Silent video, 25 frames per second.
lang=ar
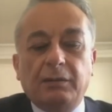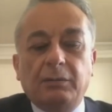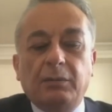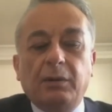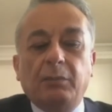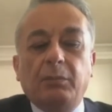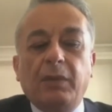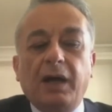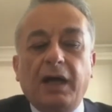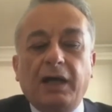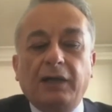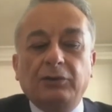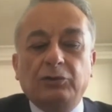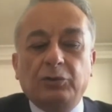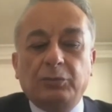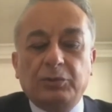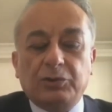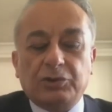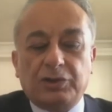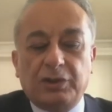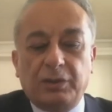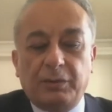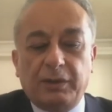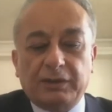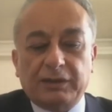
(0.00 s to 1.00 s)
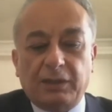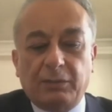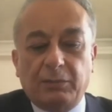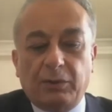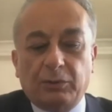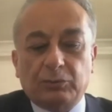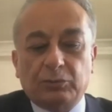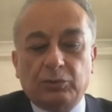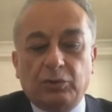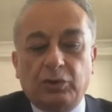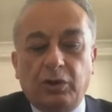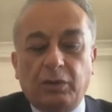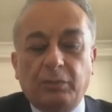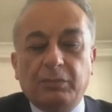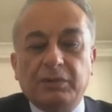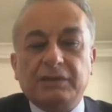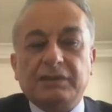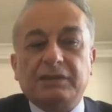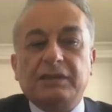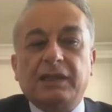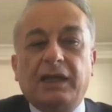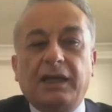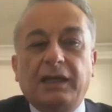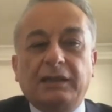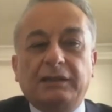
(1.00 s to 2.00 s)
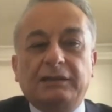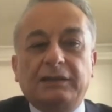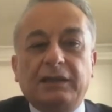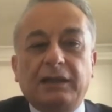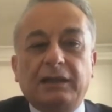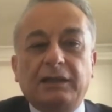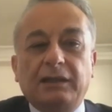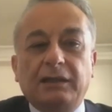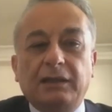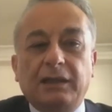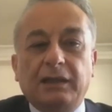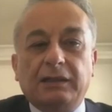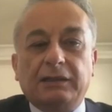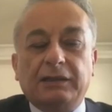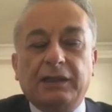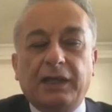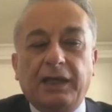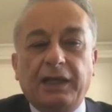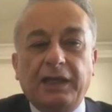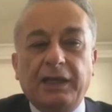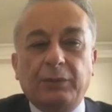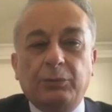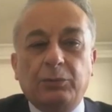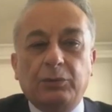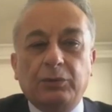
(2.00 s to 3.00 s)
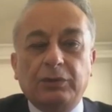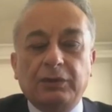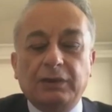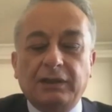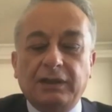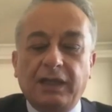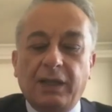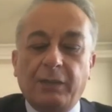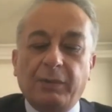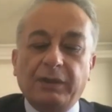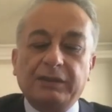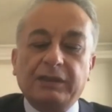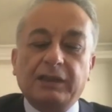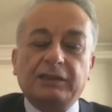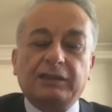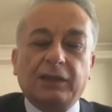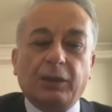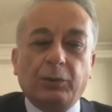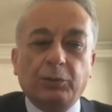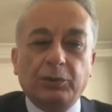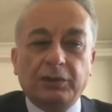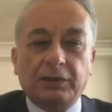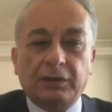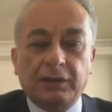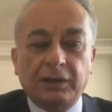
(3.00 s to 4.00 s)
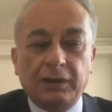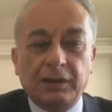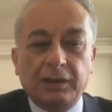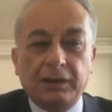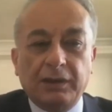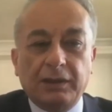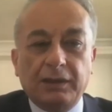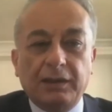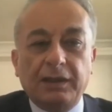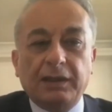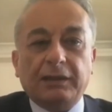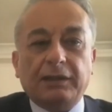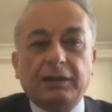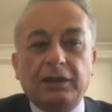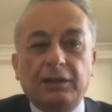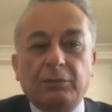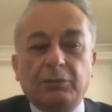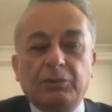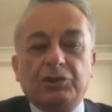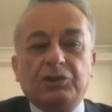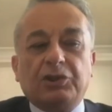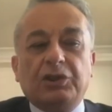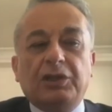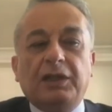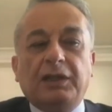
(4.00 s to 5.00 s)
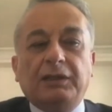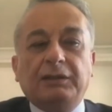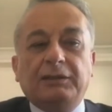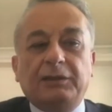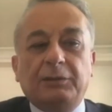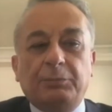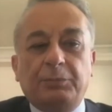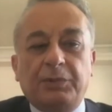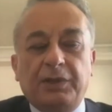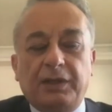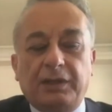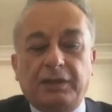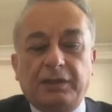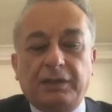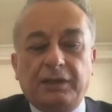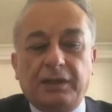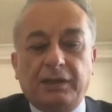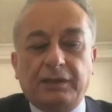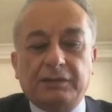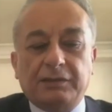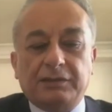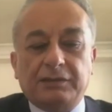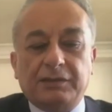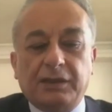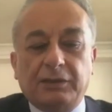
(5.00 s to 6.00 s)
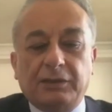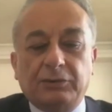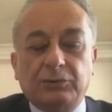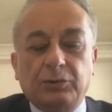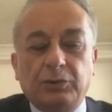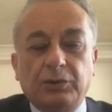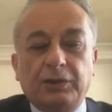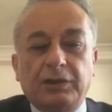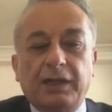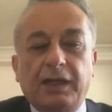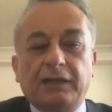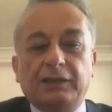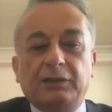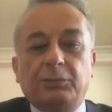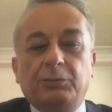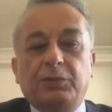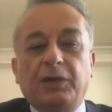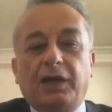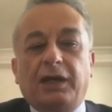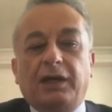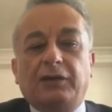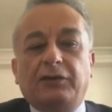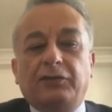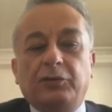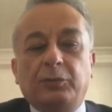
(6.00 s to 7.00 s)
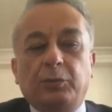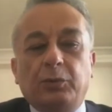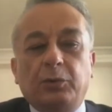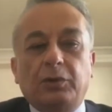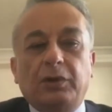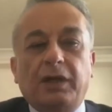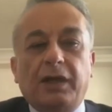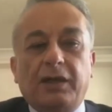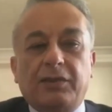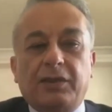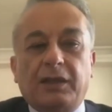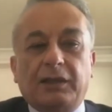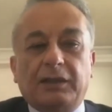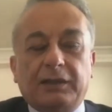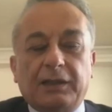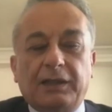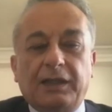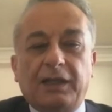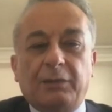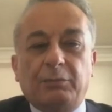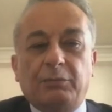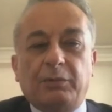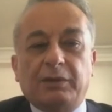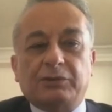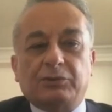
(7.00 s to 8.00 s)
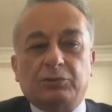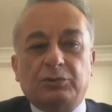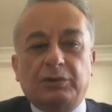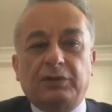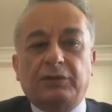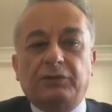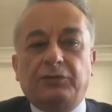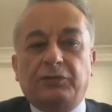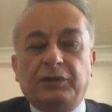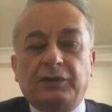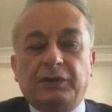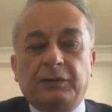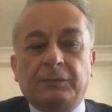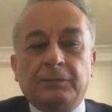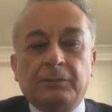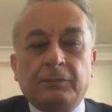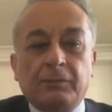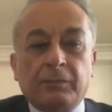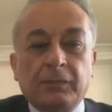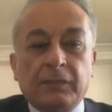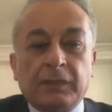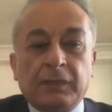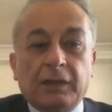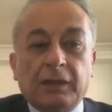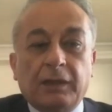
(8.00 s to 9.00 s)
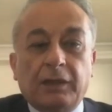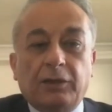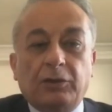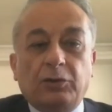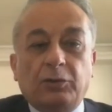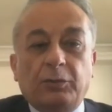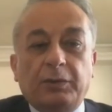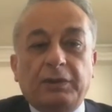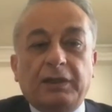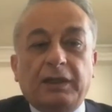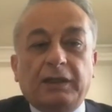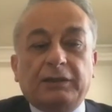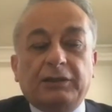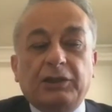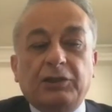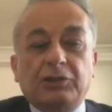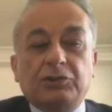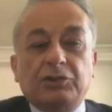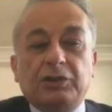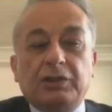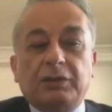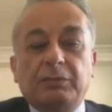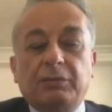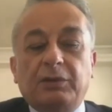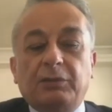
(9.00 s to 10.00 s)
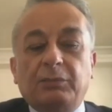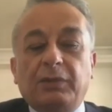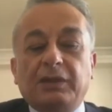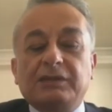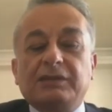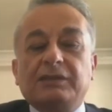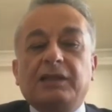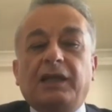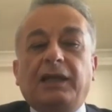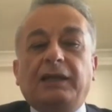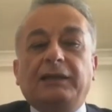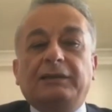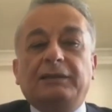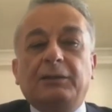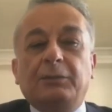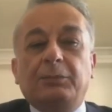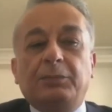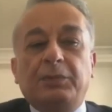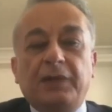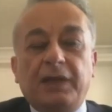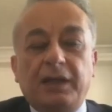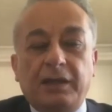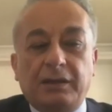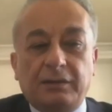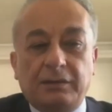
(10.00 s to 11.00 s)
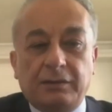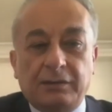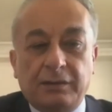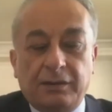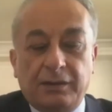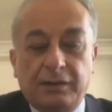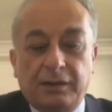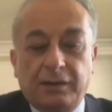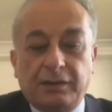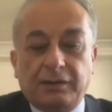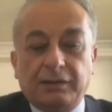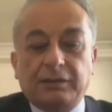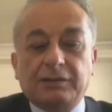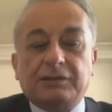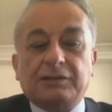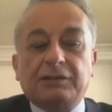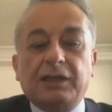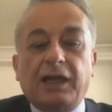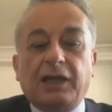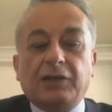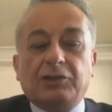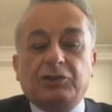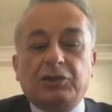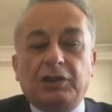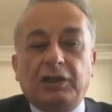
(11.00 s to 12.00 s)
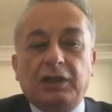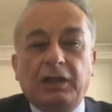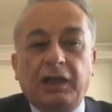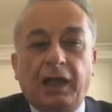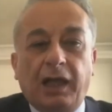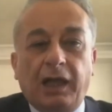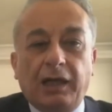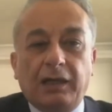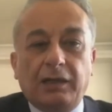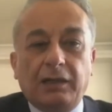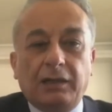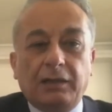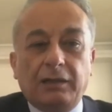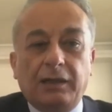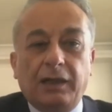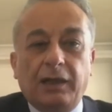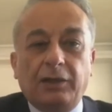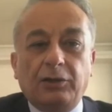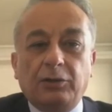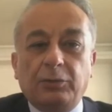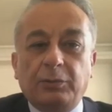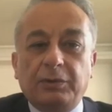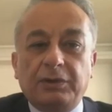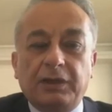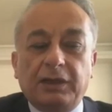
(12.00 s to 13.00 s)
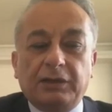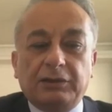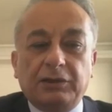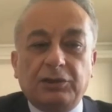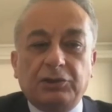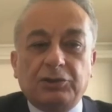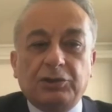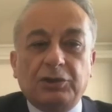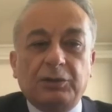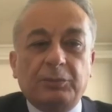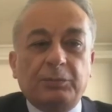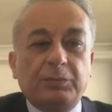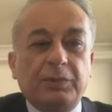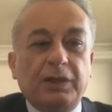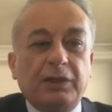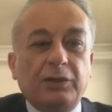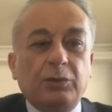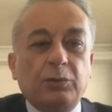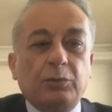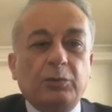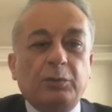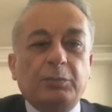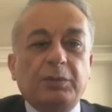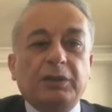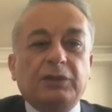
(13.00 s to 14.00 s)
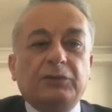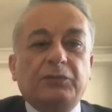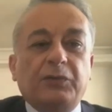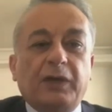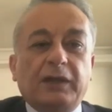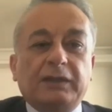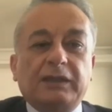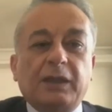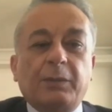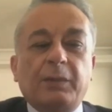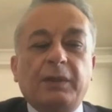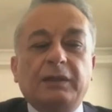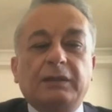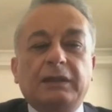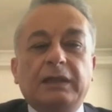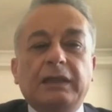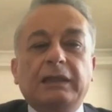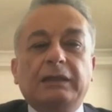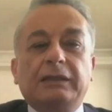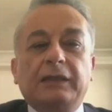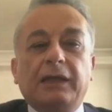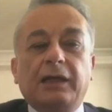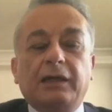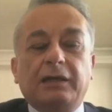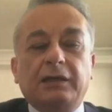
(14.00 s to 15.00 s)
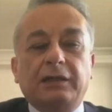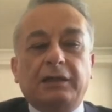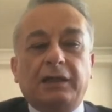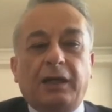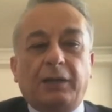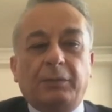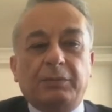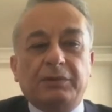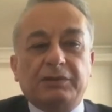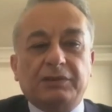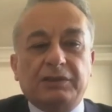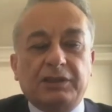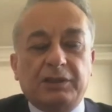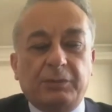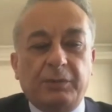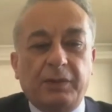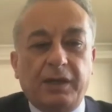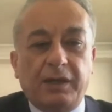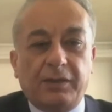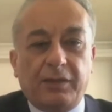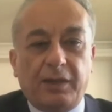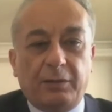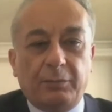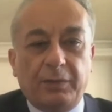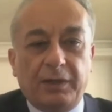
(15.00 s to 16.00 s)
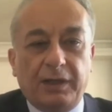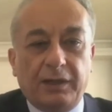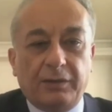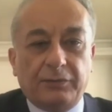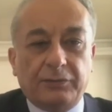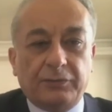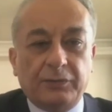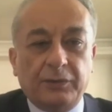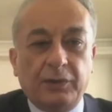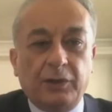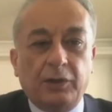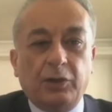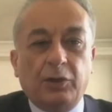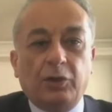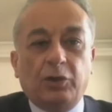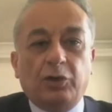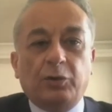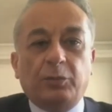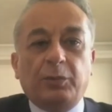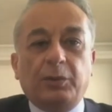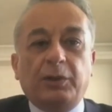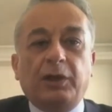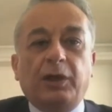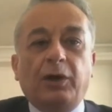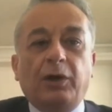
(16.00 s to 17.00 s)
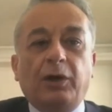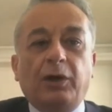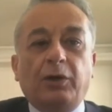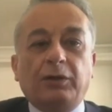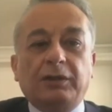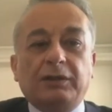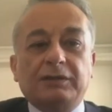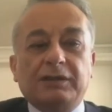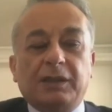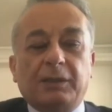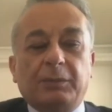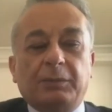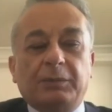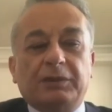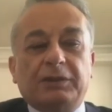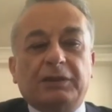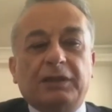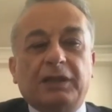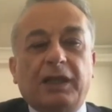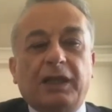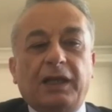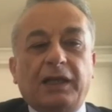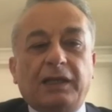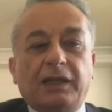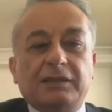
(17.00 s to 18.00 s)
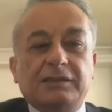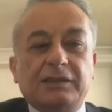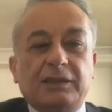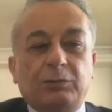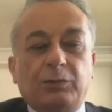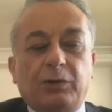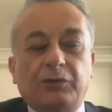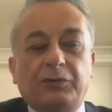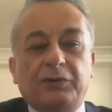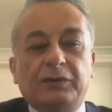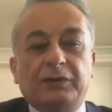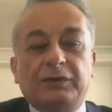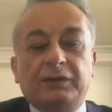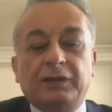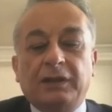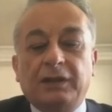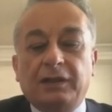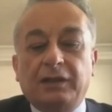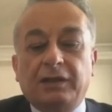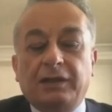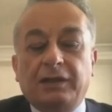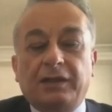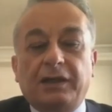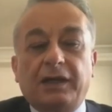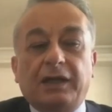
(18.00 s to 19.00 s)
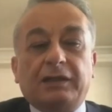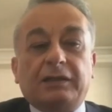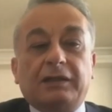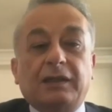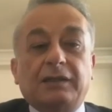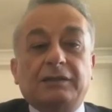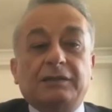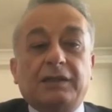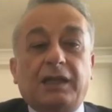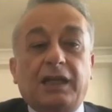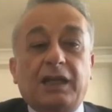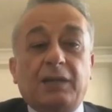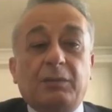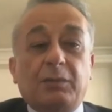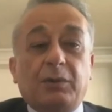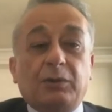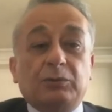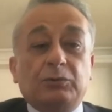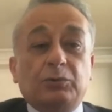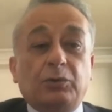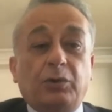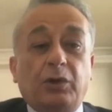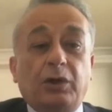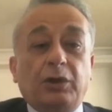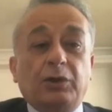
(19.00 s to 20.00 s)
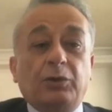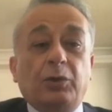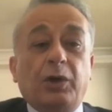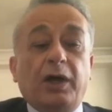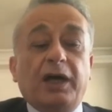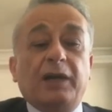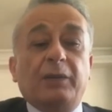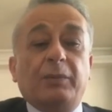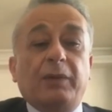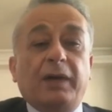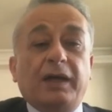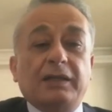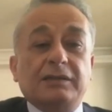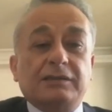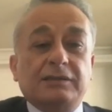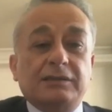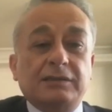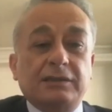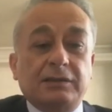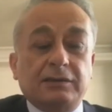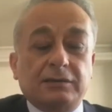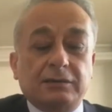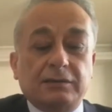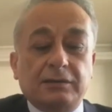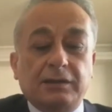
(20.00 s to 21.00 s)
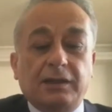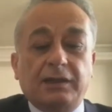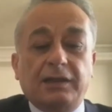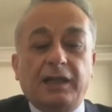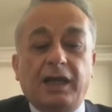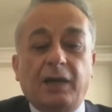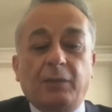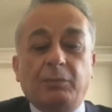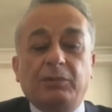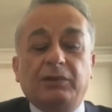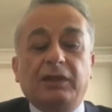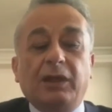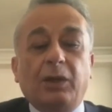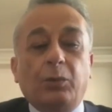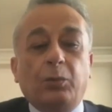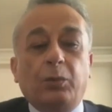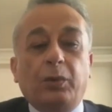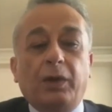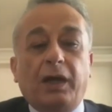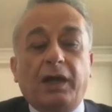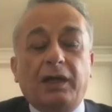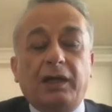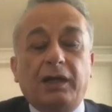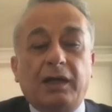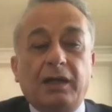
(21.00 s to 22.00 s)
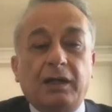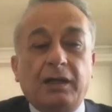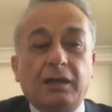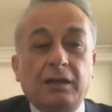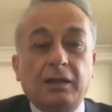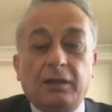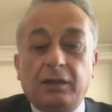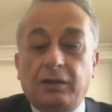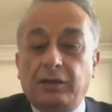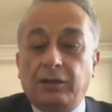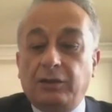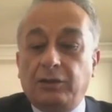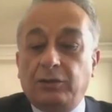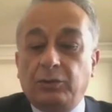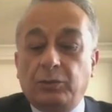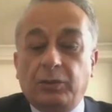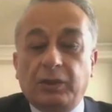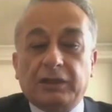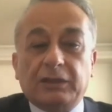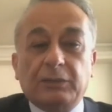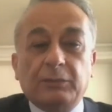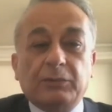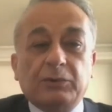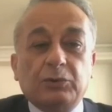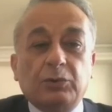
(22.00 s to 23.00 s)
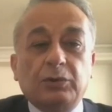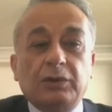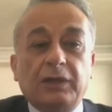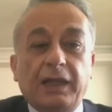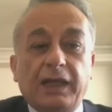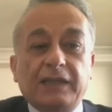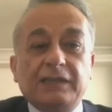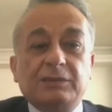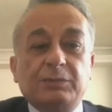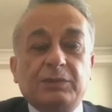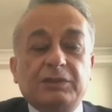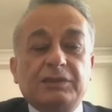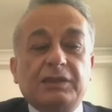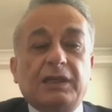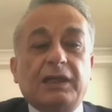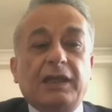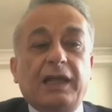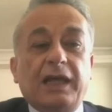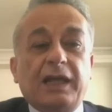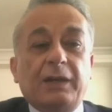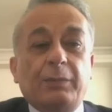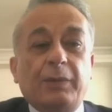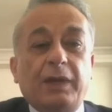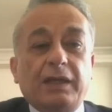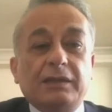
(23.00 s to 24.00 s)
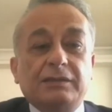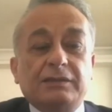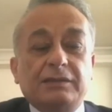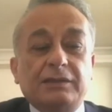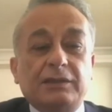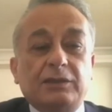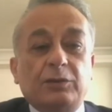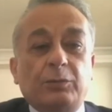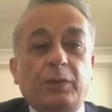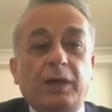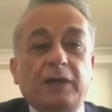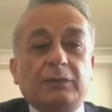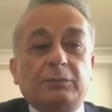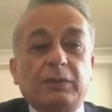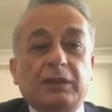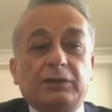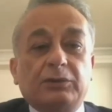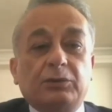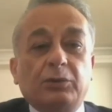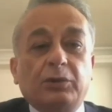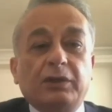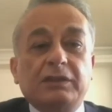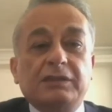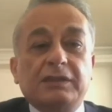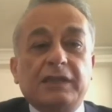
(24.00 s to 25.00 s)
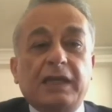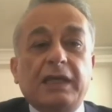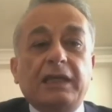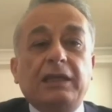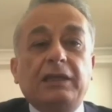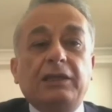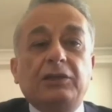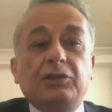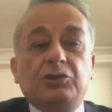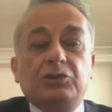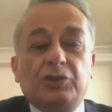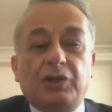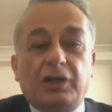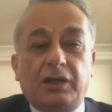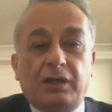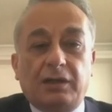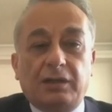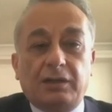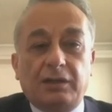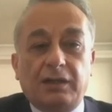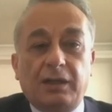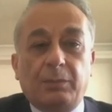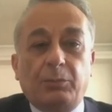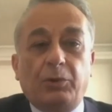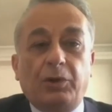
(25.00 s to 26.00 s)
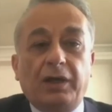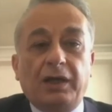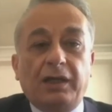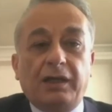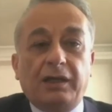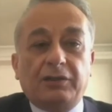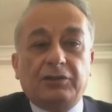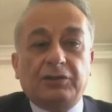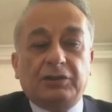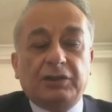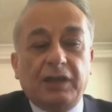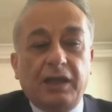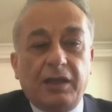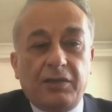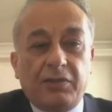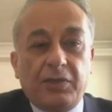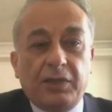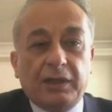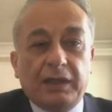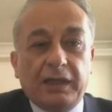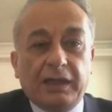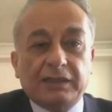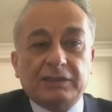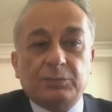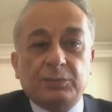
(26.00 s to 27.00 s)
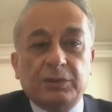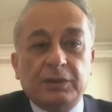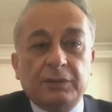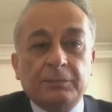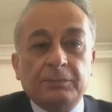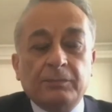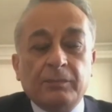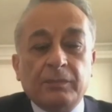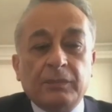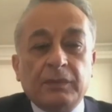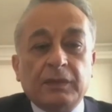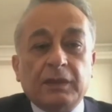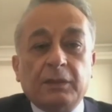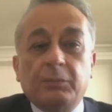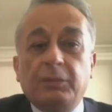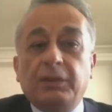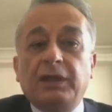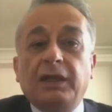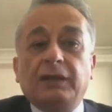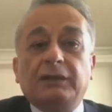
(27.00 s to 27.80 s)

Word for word: ما عنده مشكله بهذا الموضوع مستعد للتعاون لمدى طويل، لكن المشكله عند لبنان، يعني صندوق النقد بيعرف بيقول هذا الكلام المسؤولين فيه انه بالنتيجه من مصلحه لبنان يستعجل الحل لانه بالنتيجه لبنان هو بيدفع ثمن كل تاخير عم بيصير بهذا الملف ومن هون اذا بتلاحظ الوفد ركز على موضوع انه اربع سنين يعني عم يضوي على انه وقت بتكون الازمه صار لها اربع سنين وبعد ما اتخذ اي اجراء لمعالجه هذه الازمه من